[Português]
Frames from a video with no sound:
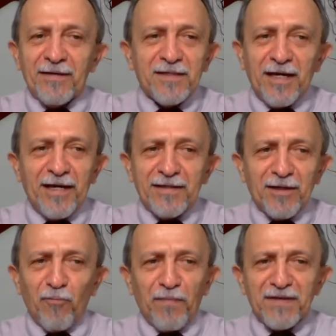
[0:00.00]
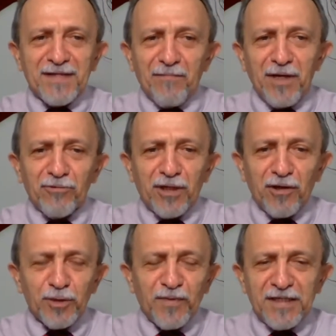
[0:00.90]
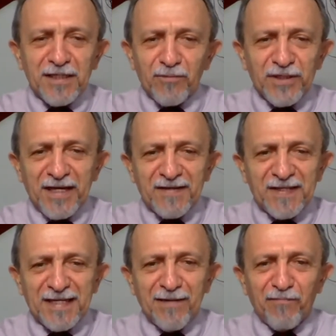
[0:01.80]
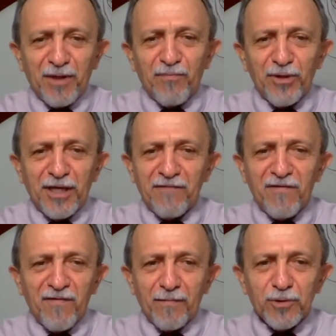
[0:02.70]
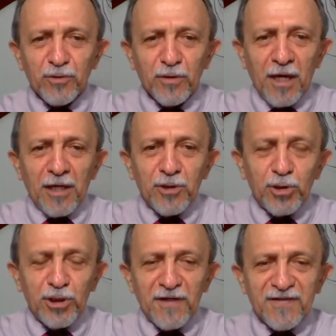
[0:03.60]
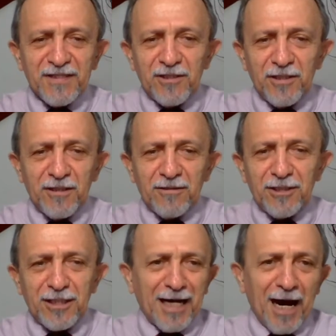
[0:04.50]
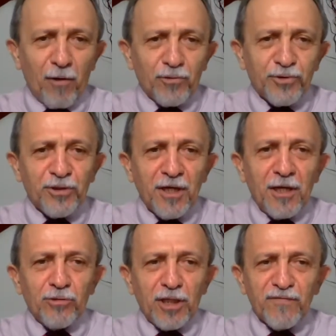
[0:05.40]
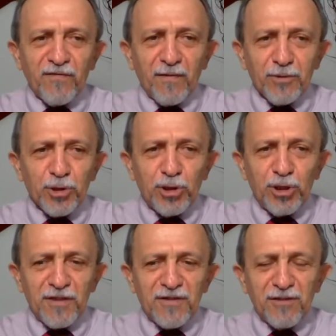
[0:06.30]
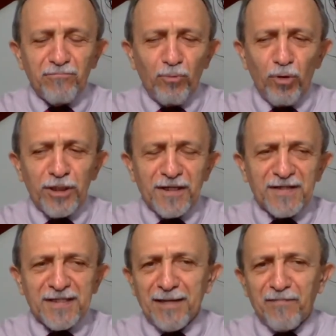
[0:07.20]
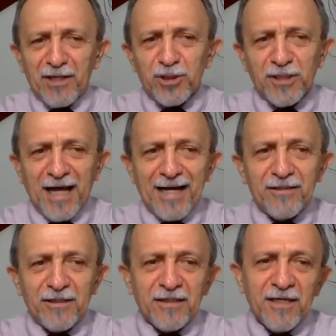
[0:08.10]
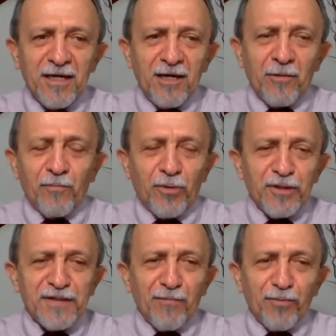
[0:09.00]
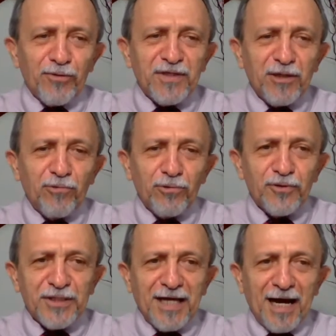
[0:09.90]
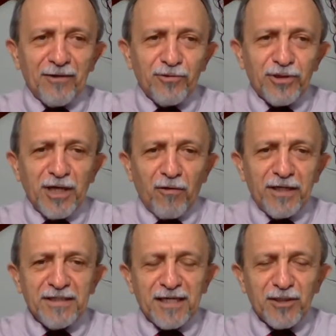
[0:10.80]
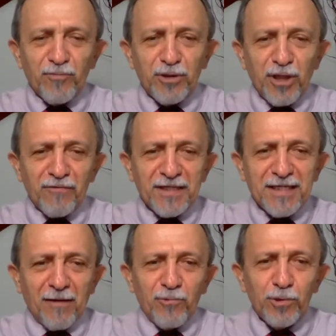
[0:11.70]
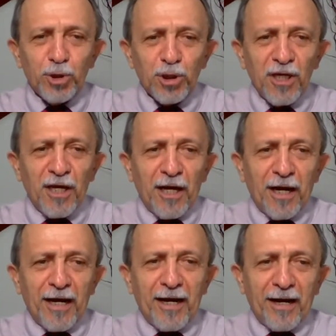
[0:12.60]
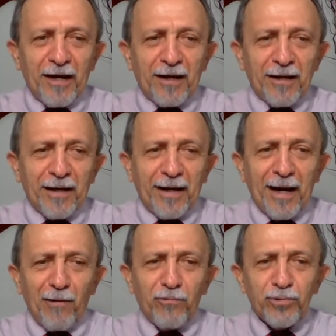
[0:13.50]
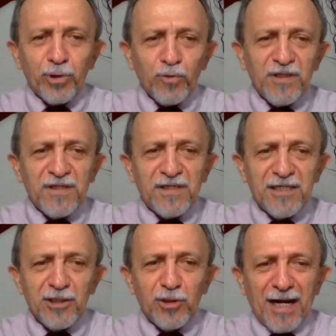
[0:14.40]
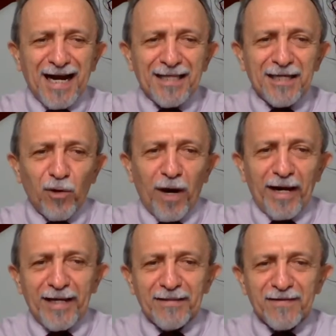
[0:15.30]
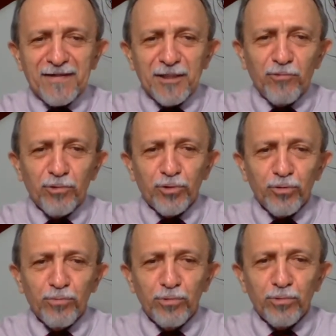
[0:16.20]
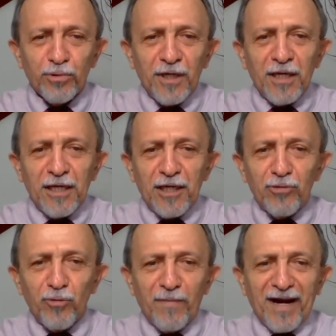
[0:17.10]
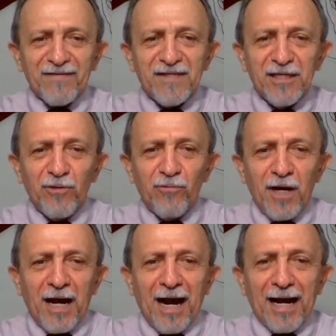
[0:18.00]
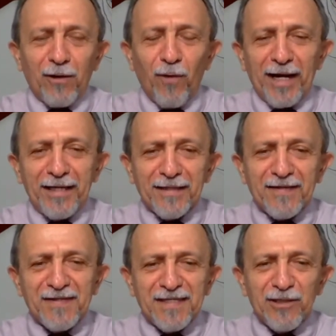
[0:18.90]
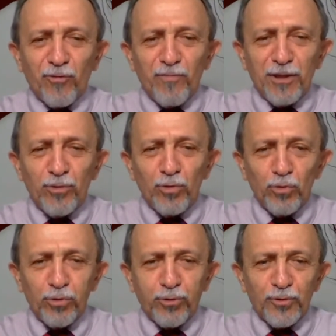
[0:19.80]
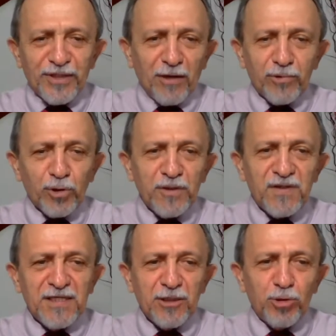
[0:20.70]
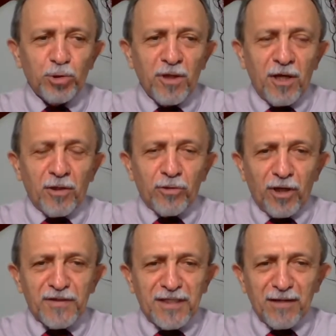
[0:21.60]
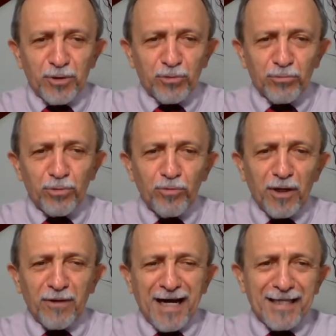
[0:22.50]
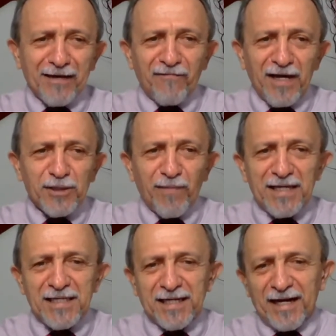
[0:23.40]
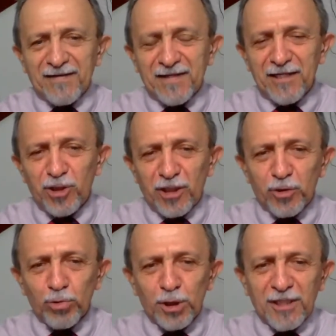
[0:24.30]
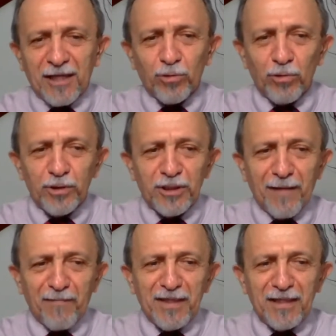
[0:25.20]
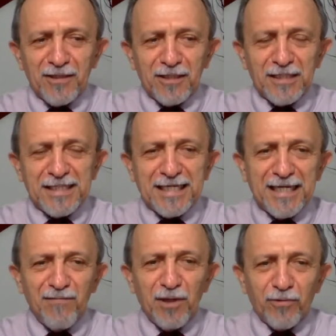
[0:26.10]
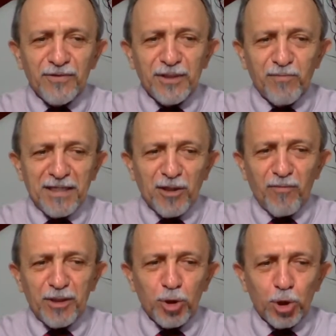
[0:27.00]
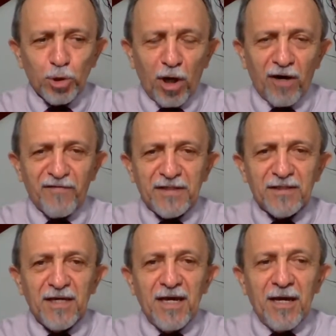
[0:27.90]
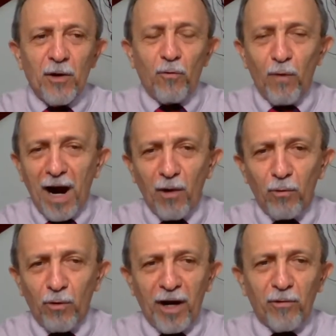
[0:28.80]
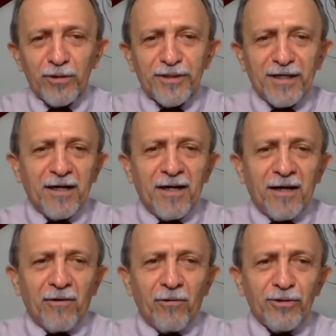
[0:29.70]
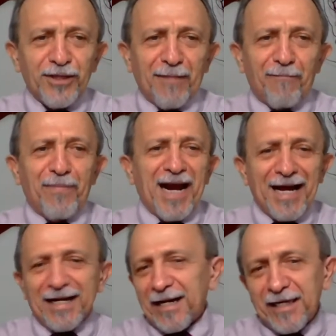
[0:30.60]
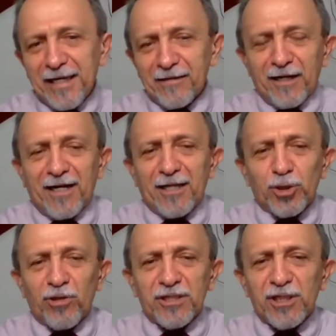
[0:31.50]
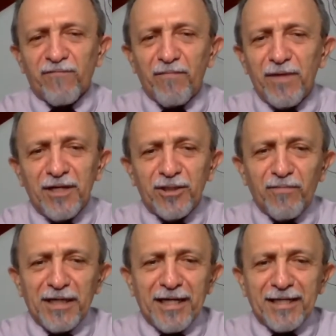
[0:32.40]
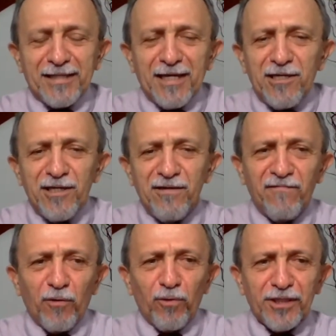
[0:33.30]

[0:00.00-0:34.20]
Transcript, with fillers: Esse, esse é um pensamento que nós precisamos ter sempre, porque vivemos dias de, de caos, nós vivemos dias de muitas tempestades. Por exemplo, segundo os dados da Organização Mundial da Saúde, ah, há um suicídio a cada 40 segundos no mundo. E no Brasil, a 45 minutos há um suicídio. Nós temos um número cada vez mais crescente e assustador de dependentes químicos, especialmente jovens. O álcool é outra outra praga que entra nas nossas famílias de maneira terrível.